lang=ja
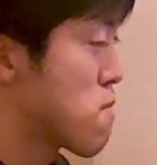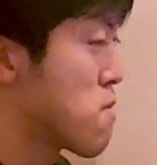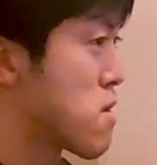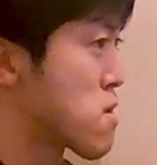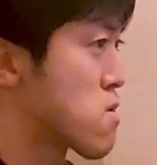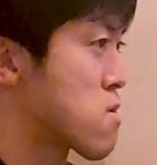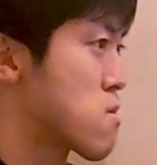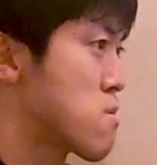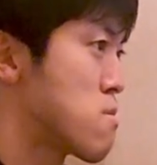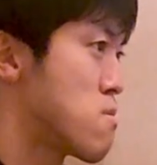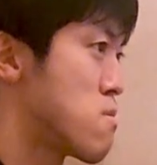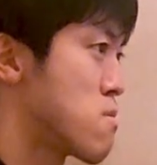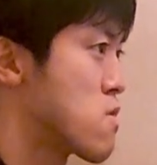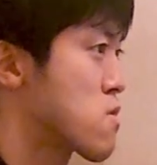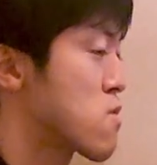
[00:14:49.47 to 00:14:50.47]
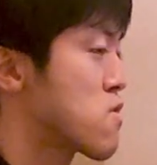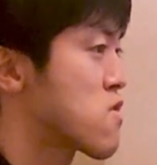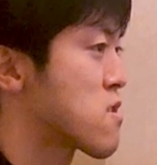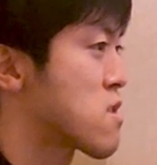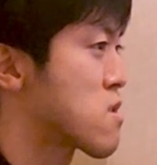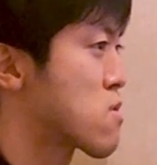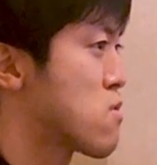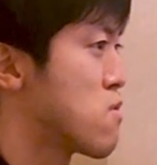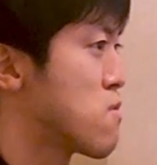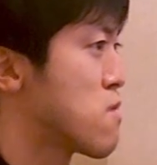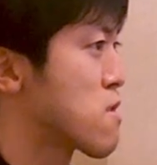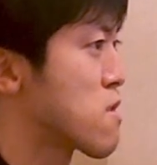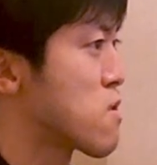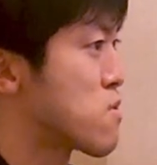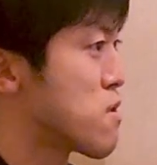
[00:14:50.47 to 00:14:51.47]
まあうん、少し透
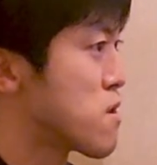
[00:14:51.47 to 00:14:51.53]
明感